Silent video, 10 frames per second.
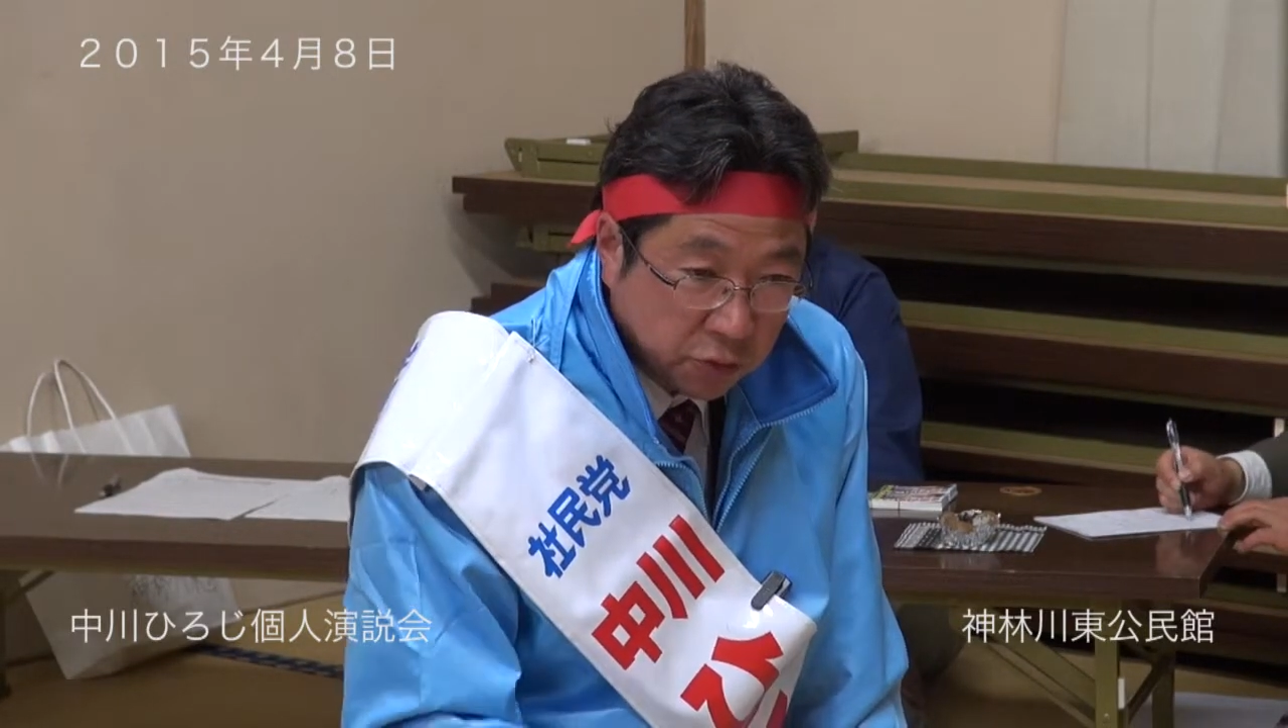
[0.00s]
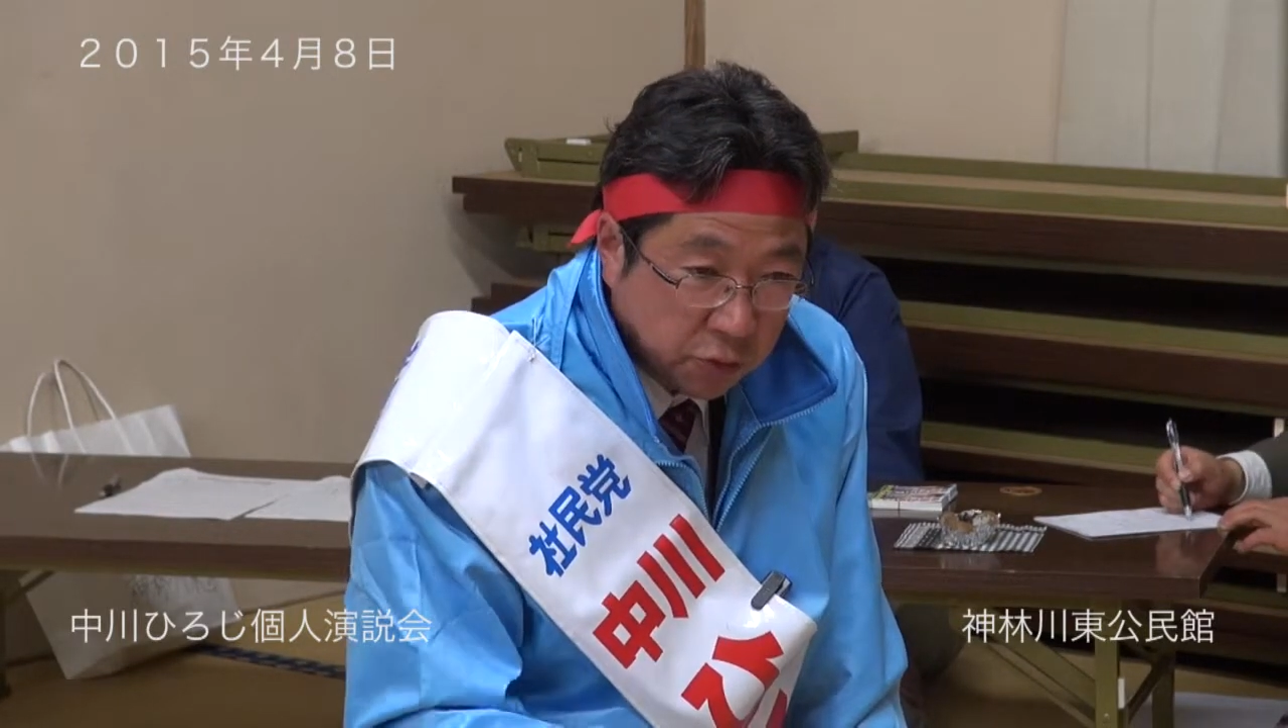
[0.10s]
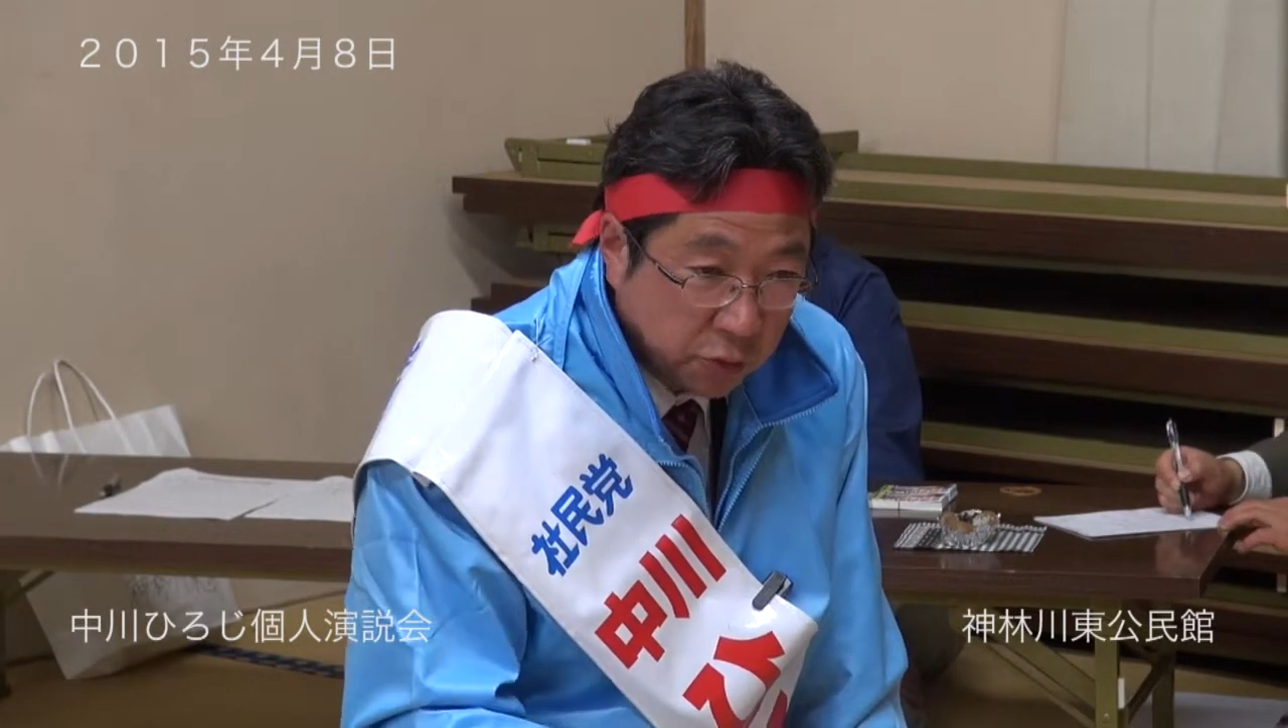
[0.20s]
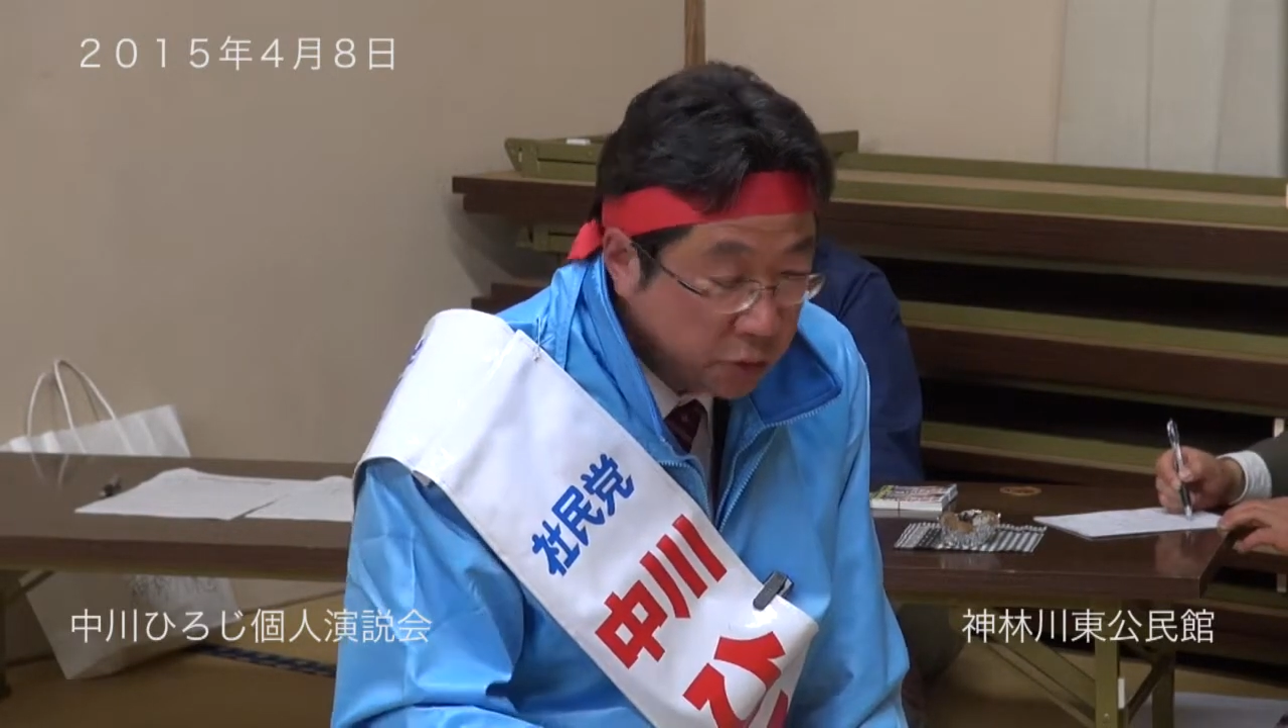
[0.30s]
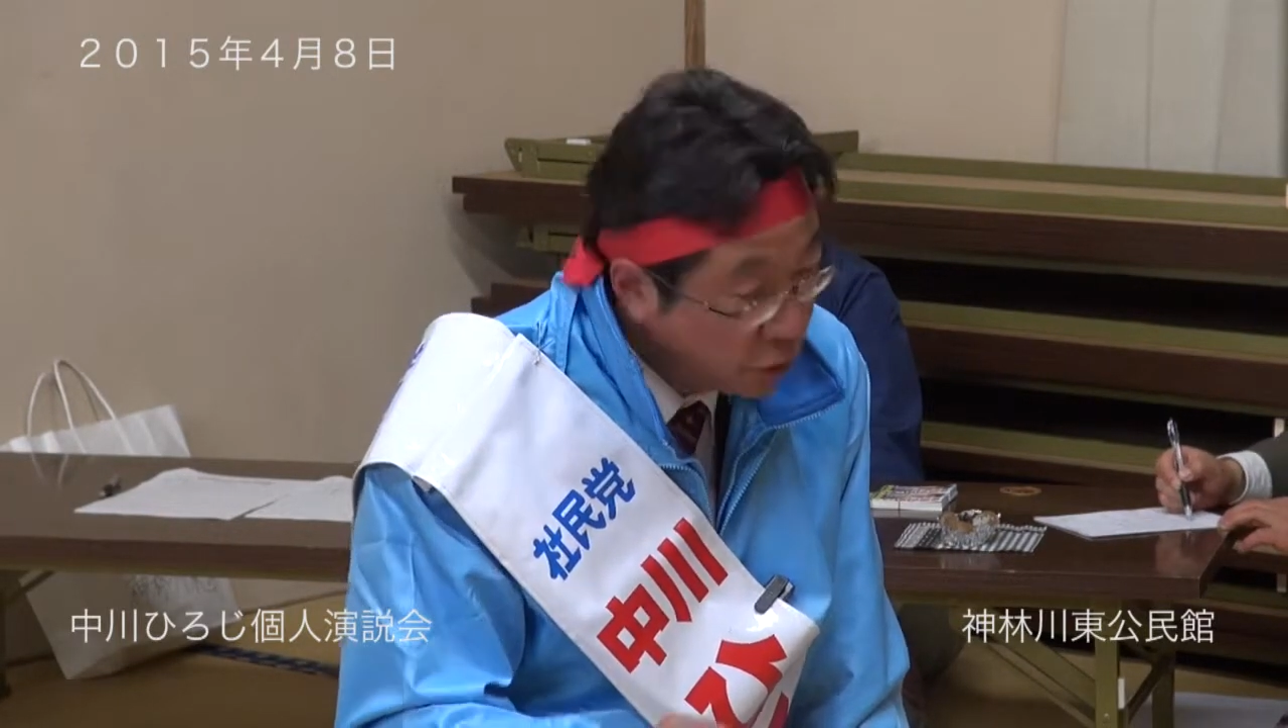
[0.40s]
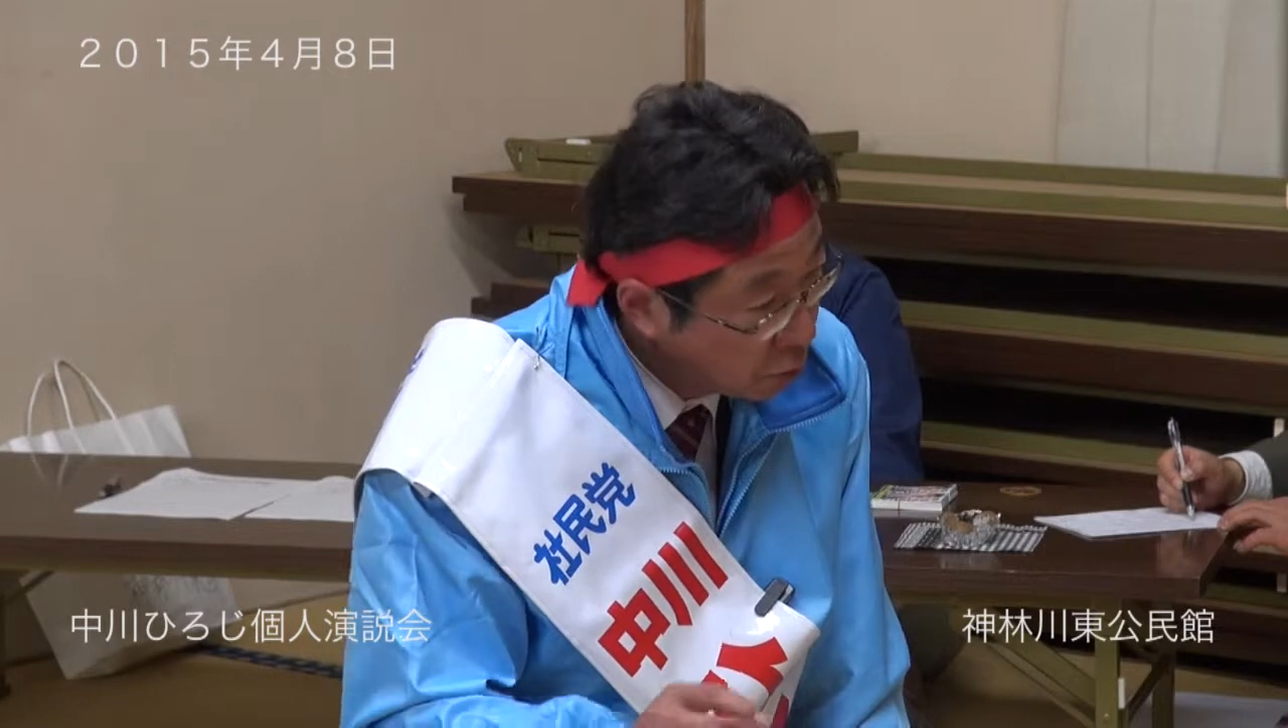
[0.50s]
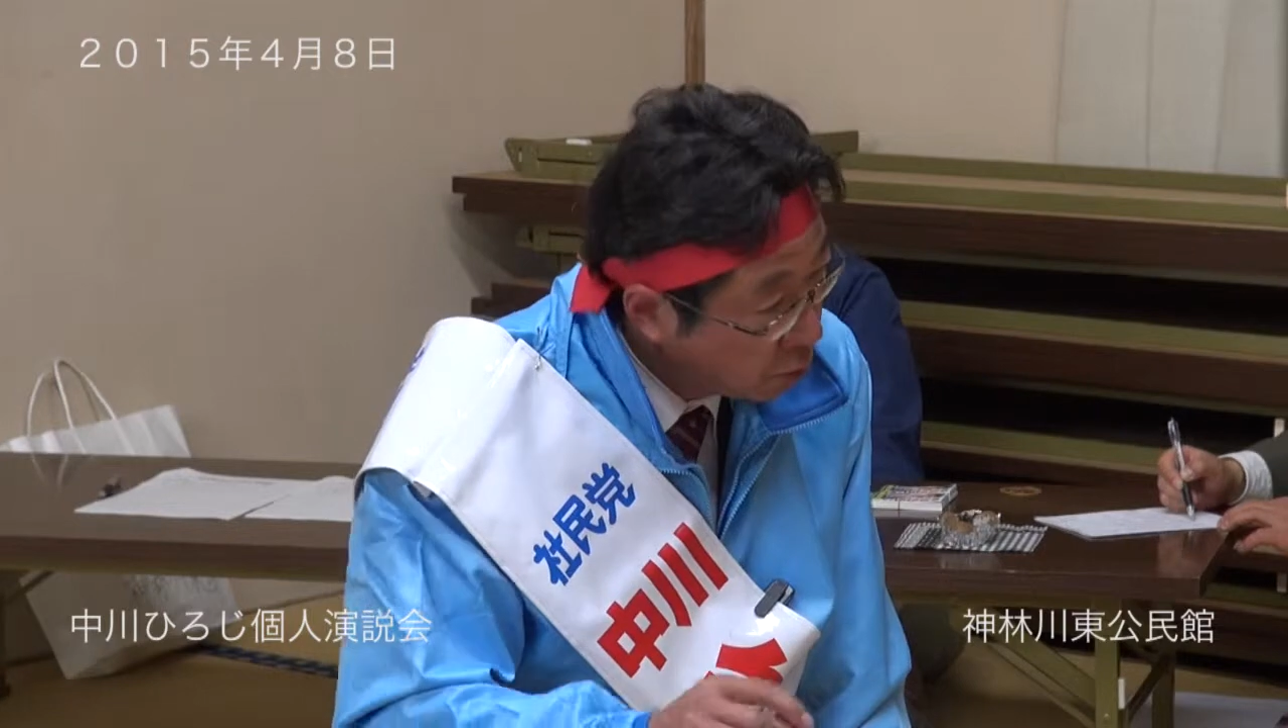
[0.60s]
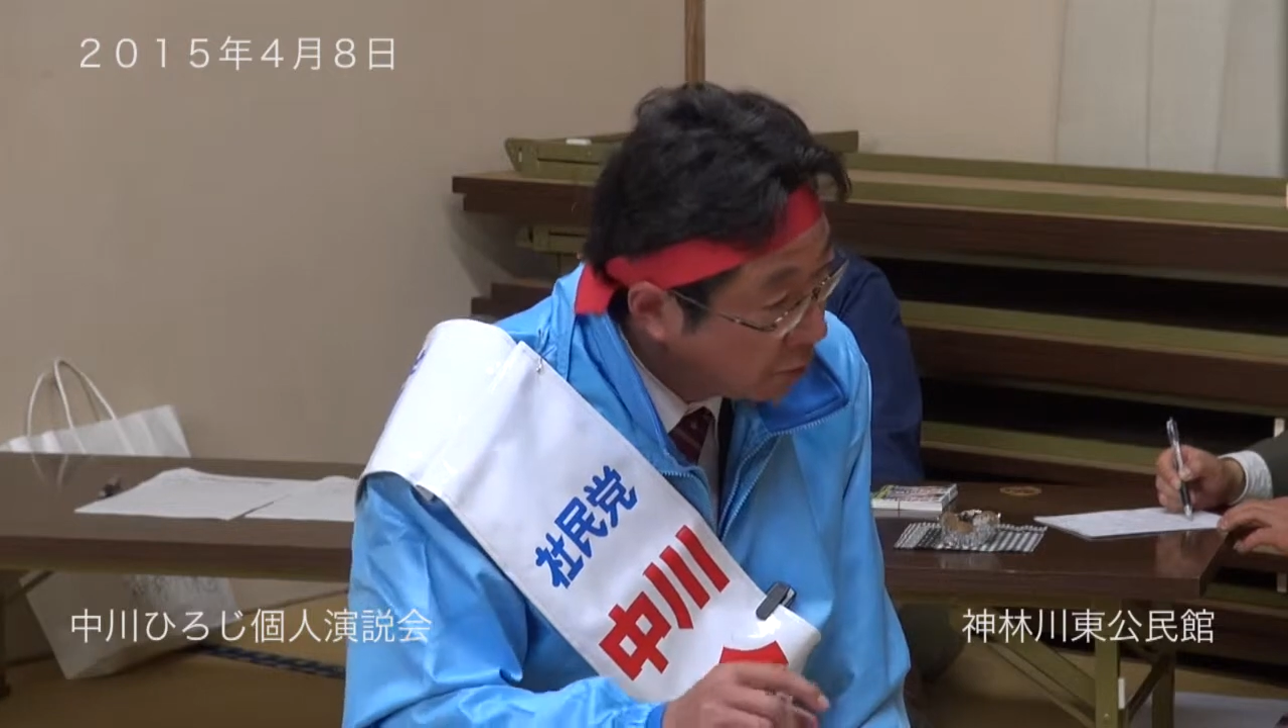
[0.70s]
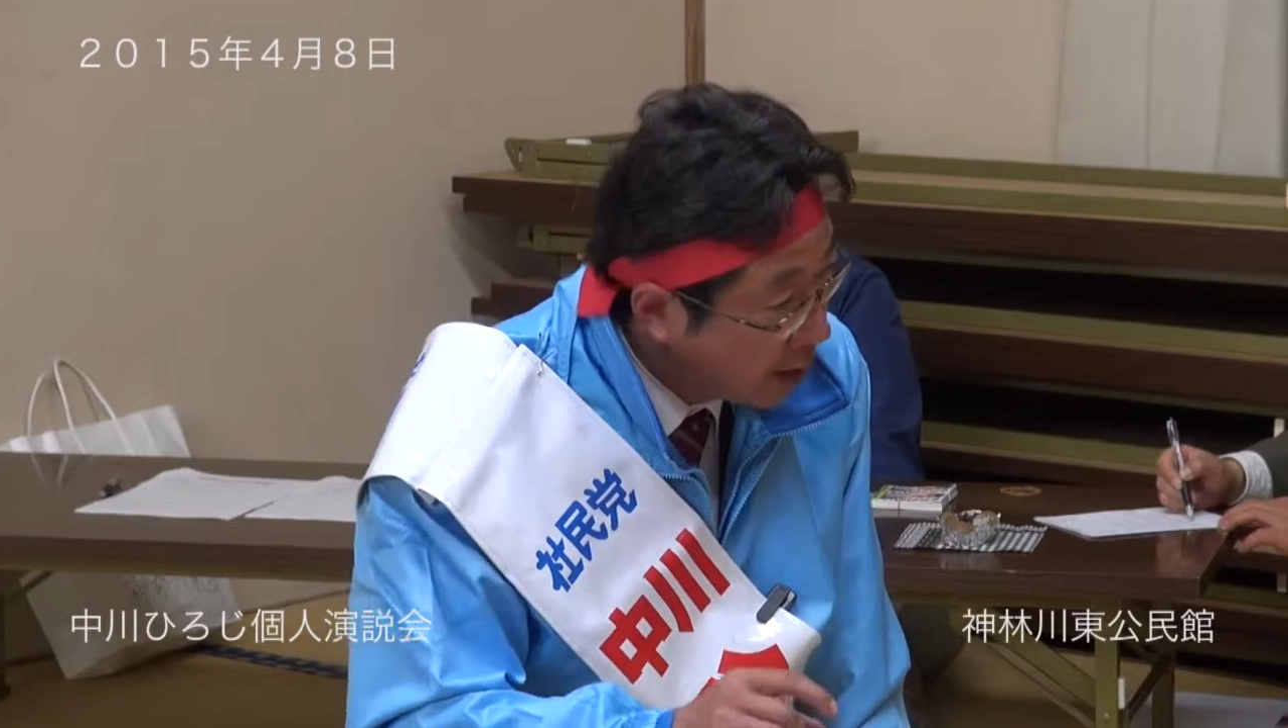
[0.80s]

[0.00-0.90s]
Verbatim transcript: の表現ちょっとこ